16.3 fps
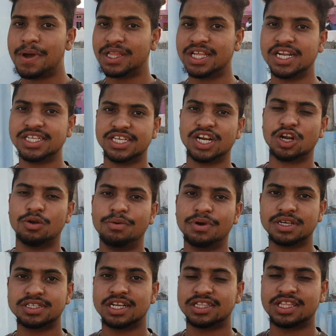पैंतालीस हज़ार
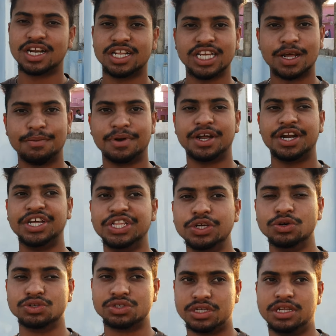किलोमीटर सत्तर हज़ार में
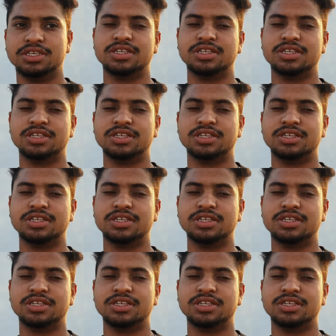खरीदी उसने